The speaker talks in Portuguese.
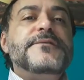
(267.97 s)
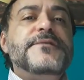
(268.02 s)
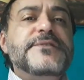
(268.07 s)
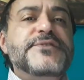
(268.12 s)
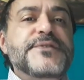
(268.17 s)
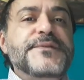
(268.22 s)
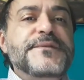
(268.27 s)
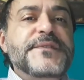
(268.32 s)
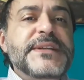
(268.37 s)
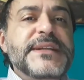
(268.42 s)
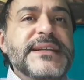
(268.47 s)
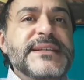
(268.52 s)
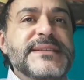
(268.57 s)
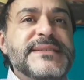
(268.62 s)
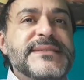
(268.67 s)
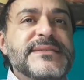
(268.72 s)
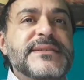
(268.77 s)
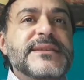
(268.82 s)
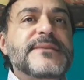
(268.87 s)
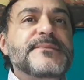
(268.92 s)

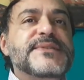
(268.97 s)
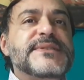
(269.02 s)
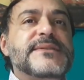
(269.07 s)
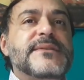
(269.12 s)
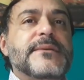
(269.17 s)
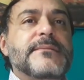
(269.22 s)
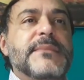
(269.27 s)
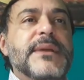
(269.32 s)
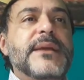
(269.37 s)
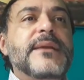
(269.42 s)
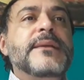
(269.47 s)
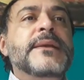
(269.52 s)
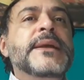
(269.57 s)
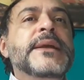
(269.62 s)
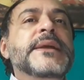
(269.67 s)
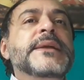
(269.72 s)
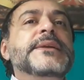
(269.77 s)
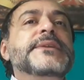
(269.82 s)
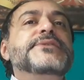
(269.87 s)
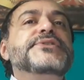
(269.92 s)
Diferenciamos também
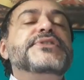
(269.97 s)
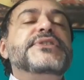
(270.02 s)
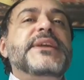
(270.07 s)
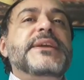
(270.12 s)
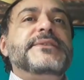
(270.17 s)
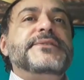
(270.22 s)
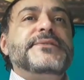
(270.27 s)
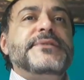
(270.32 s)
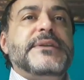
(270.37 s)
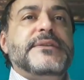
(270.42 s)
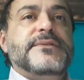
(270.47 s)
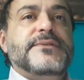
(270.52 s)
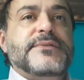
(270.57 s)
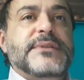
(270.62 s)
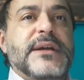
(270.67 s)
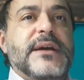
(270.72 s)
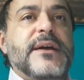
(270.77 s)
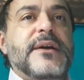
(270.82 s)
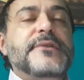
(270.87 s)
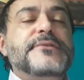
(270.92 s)
direito
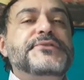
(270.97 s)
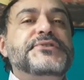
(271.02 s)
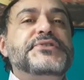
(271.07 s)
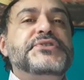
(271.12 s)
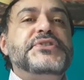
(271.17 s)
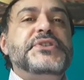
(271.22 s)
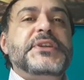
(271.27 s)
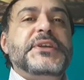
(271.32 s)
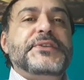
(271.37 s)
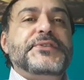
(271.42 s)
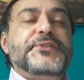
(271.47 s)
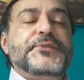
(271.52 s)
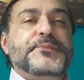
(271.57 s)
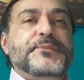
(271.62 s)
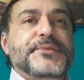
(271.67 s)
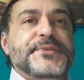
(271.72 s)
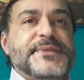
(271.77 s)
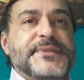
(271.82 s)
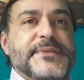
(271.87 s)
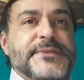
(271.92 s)
natural de direito
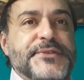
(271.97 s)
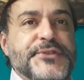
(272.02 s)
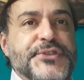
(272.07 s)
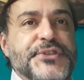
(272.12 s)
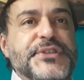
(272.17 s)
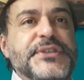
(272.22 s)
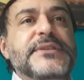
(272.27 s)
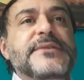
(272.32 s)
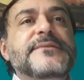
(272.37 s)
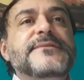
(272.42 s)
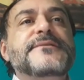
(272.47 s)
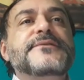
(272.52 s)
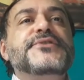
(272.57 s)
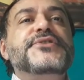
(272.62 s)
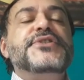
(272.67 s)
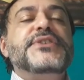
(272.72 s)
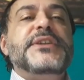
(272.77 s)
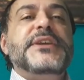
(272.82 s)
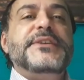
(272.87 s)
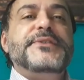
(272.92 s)
positivo,
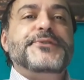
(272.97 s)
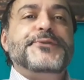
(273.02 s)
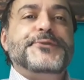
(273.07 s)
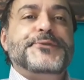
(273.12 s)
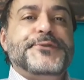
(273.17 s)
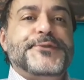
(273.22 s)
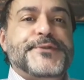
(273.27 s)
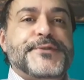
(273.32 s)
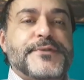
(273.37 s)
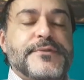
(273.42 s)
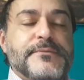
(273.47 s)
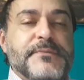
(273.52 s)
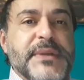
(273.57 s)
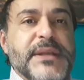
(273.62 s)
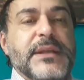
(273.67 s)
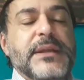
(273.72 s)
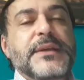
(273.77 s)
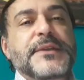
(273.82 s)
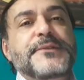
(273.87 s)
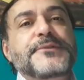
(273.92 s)
direito
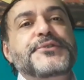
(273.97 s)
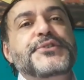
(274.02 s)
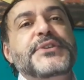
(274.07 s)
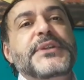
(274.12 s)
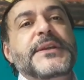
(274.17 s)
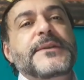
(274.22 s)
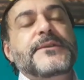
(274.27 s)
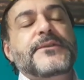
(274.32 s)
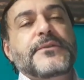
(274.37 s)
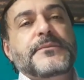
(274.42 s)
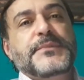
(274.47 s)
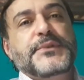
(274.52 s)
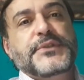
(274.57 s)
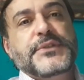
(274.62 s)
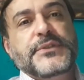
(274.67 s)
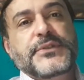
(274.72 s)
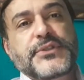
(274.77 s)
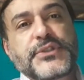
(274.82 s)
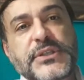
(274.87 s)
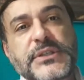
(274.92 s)
costumeiro, direito
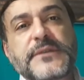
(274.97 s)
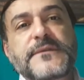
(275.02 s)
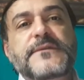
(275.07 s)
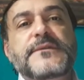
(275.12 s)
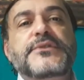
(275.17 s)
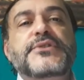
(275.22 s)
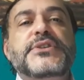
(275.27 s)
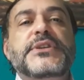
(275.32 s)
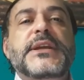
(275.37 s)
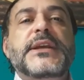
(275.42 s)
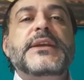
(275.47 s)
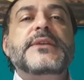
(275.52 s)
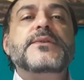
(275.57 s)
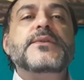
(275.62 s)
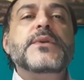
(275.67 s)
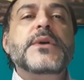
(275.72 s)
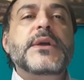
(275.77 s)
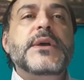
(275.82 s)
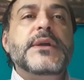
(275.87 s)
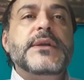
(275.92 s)
objetivo e
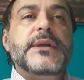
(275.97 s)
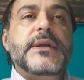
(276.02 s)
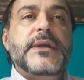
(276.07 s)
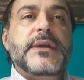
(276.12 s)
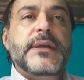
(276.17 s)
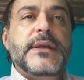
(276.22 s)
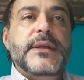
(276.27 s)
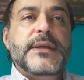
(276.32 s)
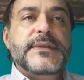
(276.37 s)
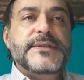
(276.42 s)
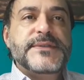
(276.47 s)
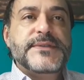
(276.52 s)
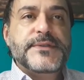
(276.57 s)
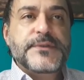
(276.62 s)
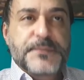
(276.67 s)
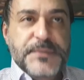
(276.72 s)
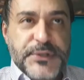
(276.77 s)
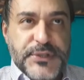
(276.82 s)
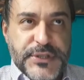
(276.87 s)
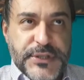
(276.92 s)
direito é,
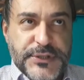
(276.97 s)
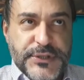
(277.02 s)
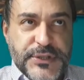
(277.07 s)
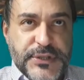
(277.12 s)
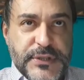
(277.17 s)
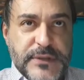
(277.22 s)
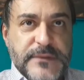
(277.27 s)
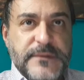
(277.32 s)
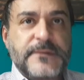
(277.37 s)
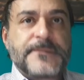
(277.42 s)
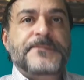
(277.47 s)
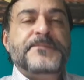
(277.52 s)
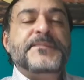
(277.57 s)
subjetivo.